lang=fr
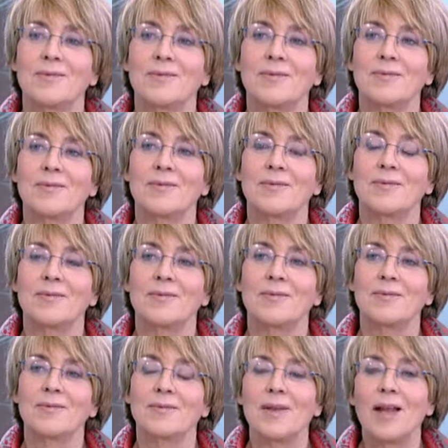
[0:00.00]
qui
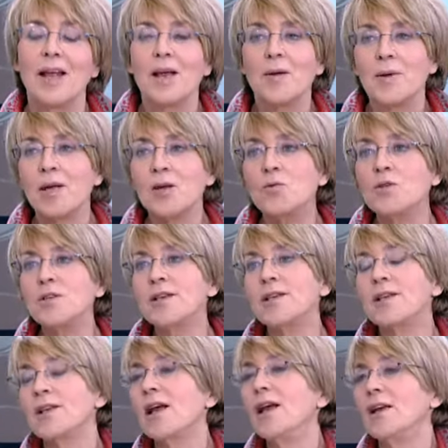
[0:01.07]
l'entourent
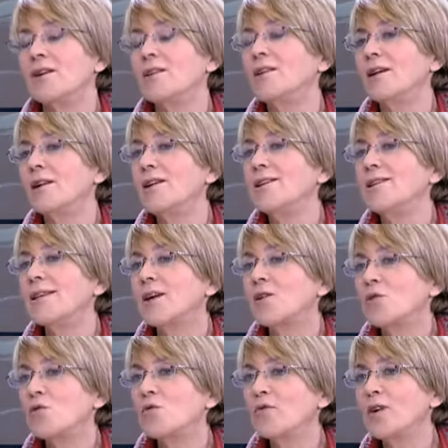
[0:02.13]
Écoutez, elle les a
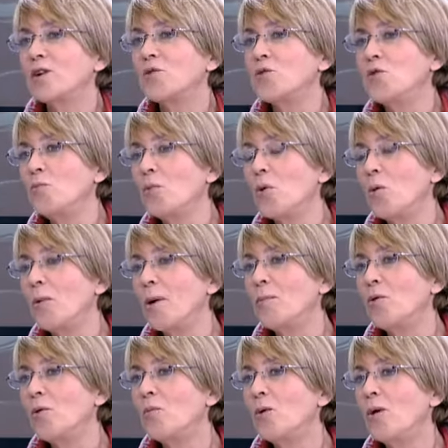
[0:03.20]
convaincus
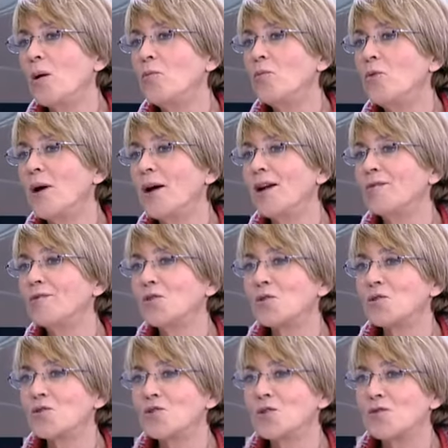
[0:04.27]
probablement un peu à
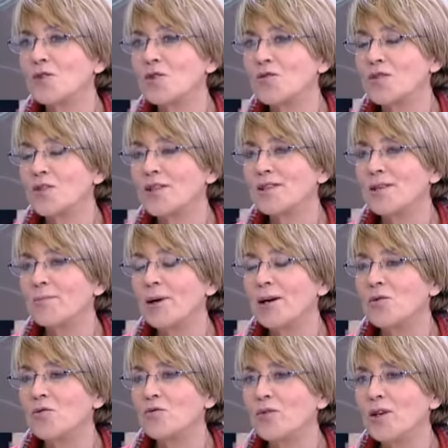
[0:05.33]
l'avance. Enfin, je veux dire, c'est pas
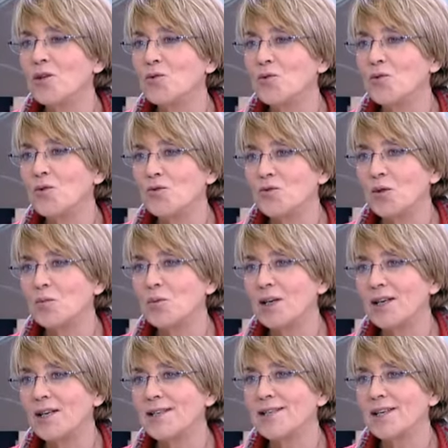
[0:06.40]
le 22 novembre qu'elle
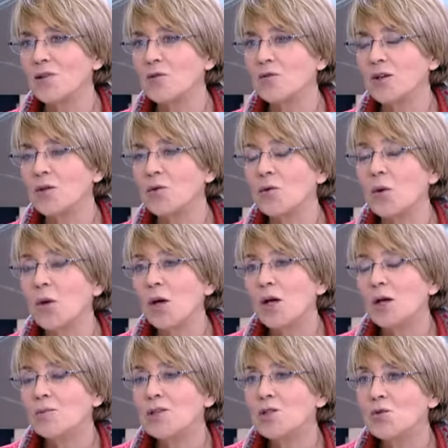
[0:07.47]
les a convaincus.
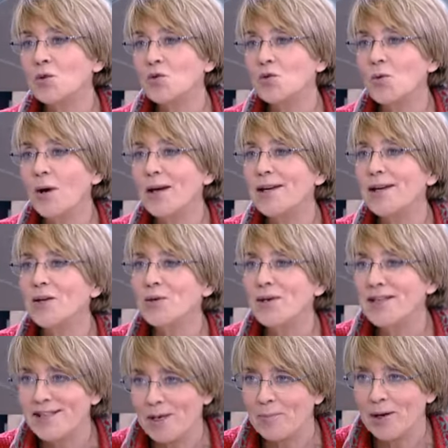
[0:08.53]
Mais surtout, elle ne
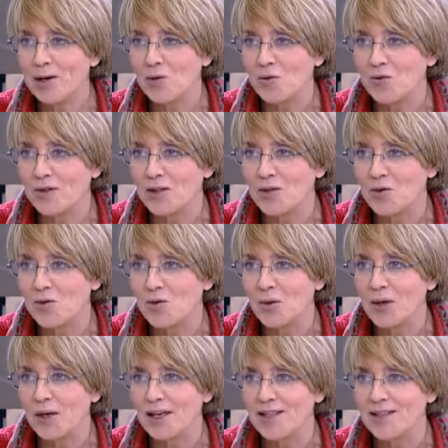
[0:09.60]
les a pas convaincus en
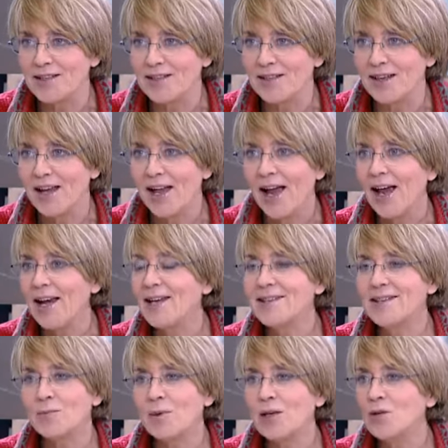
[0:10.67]
réalité. Elle les
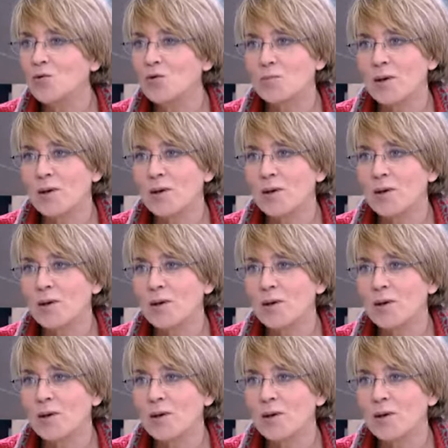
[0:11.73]
a pris tous par